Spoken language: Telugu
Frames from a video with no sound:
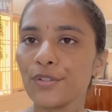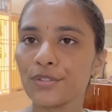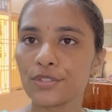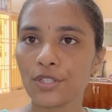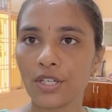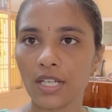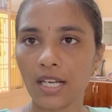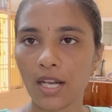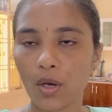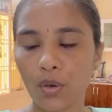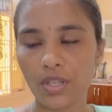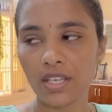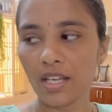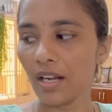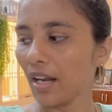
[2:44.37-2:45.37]
సో ఇంకా
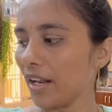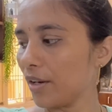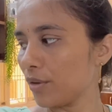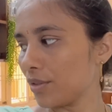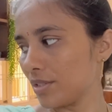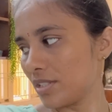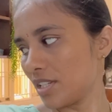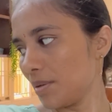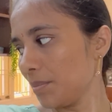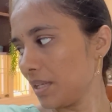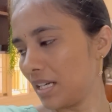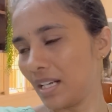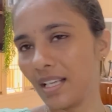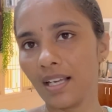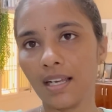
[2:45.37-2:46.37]
లౌక్య నేను వచ్చాము
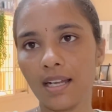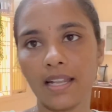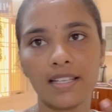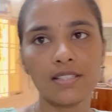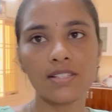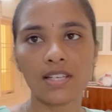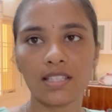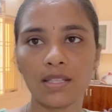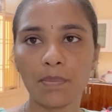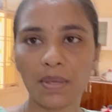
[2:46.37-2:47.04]
ఇక్కడ ఇంకా లంచ్